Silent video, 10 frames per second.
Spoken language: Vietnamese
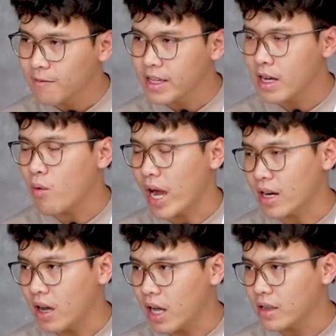Với những quạt
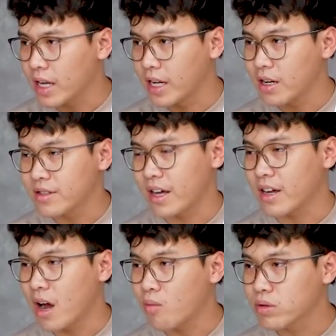đó thì nó sẽ
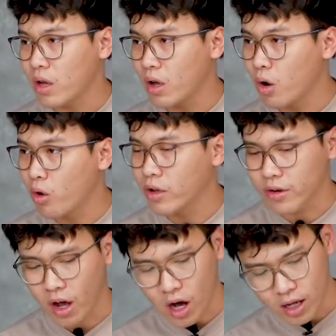không tối ưu với
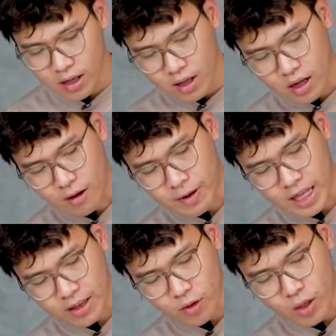luồng gió. Còn với
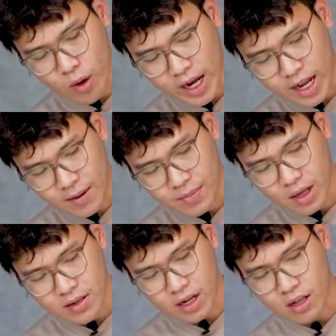cánh quạt ở đây
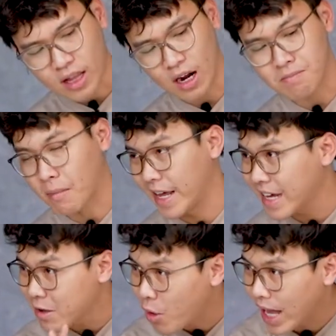nó sẽ có tận bảy
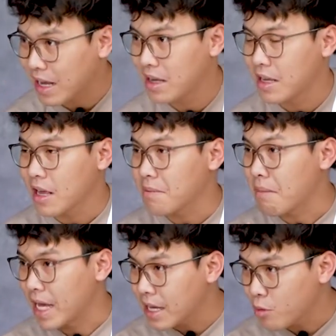cánh quạt.
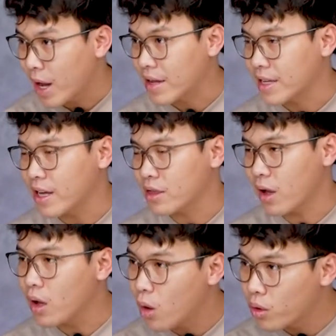bảy cánh quạt sẽ cho
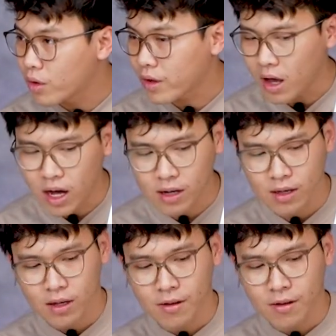tối ưu luồng gió hơn.